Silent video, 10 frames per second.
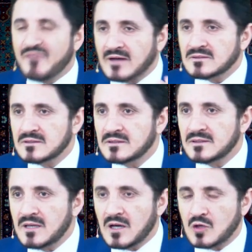فقط
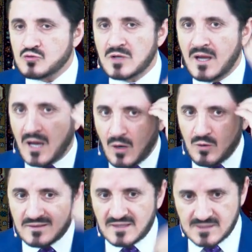يا رجل
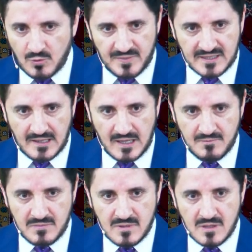حاول أن تستوعب
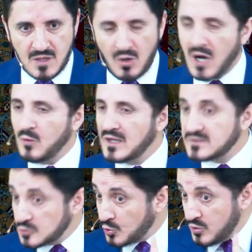الكلام حاول
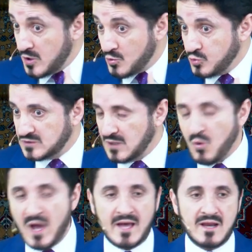أن تدخل إن كنت
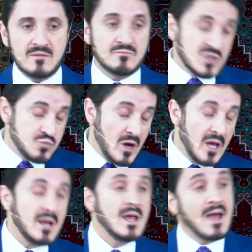مؤهلا مش
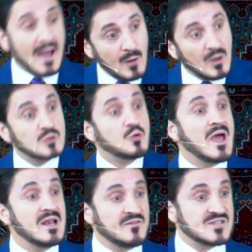مؤهل حاول أن
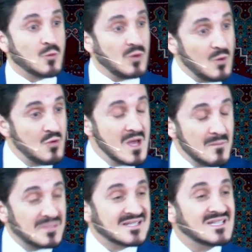تؤهل نفسك ولو
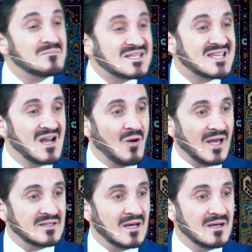بصدد مسألة
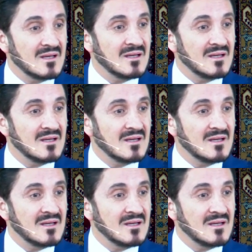واحدة